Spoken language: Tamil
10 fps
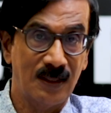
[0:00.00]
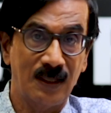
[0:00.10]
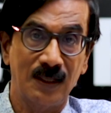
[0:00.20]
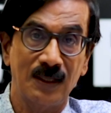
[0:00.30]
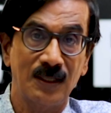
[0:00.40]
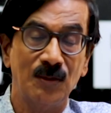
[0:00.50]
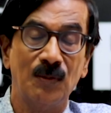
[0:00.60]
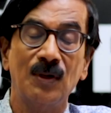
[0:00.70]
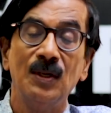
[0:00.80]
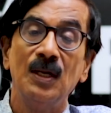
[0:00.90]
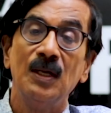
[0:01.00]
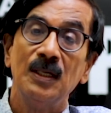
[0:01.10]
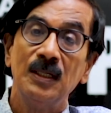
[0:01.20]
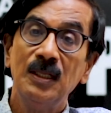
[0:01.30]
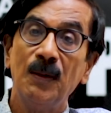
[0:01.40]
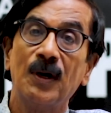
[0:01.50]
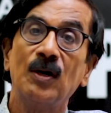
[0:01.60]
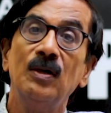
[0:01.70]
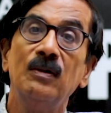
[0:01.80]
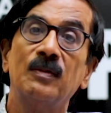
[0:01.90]
அந்த இது இந்த
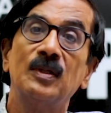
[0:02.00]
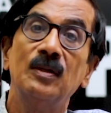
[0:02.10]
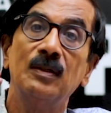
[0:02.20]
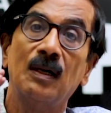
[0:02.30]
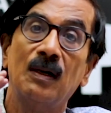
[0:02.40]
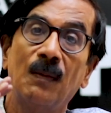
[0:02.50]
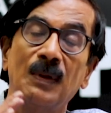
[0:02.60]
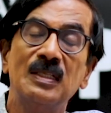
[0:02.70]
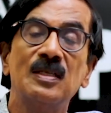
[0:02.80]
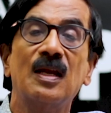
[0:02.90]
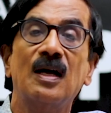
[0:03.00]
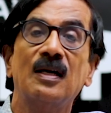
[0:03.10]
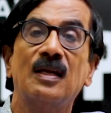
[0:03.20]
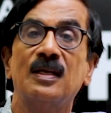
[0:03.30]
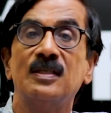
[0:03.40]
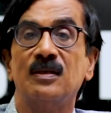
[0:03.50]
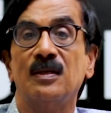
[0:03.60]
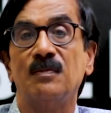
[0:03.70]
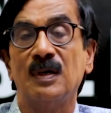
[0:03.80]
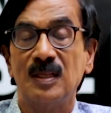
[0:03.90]
பக்கம் வந்து அமைச்சராக
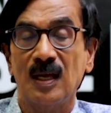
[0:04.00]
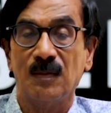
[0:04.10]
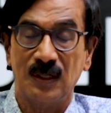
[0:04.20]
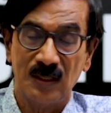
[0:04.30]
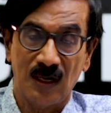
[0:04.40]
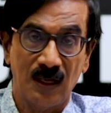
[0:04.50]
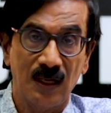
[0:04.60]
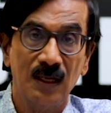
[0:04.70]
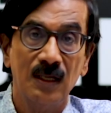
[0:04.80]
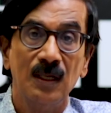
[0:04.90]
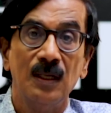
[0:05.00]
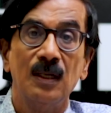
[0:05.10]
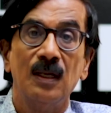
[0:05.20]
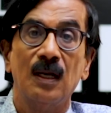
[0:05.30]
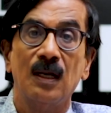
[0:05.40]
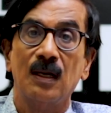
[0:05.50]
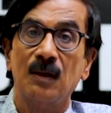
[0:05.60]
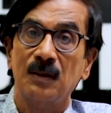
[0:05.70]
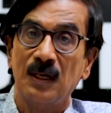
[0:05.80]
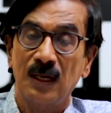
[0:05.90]
நடித்தது மத்திய அமைச்சராக
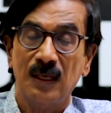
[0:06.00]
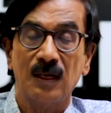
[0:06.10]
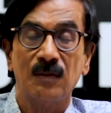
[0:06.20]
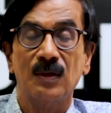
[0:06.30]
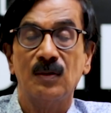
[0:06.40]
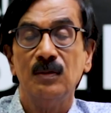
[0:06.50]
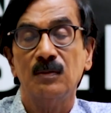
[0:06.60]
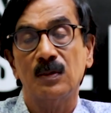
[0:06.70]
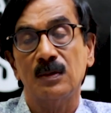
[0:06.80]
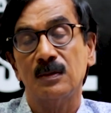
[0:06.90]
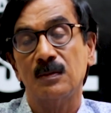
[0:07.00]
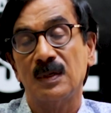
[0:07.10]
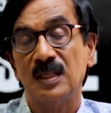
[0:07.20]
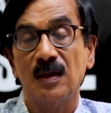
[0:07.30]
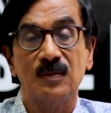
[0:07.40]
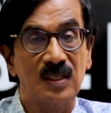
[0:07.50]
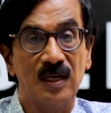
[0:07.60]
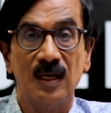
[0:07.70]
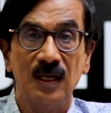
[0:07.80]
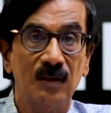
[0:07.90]
நடிக்கிறவரும் ஒரு மத்திய
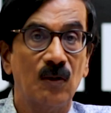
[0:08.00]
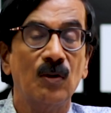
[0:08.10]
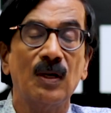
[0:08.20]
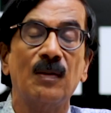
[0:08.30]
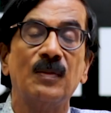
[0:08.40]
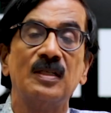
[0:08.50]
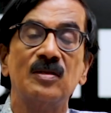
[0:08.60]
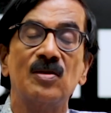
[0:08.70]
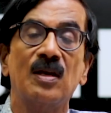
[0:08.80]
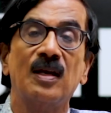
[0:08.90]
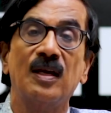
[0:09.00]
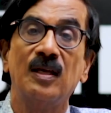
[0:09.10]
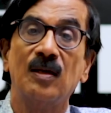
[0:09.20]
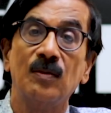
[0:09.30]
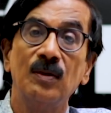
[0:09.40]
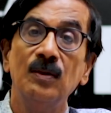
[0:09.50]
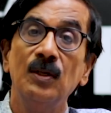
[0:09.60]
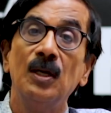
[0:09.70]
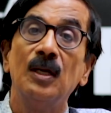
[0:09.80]
அமைச்சர் இல்லை லோக்கலில் மினிஸ்டராக நடிக்கிறவரும்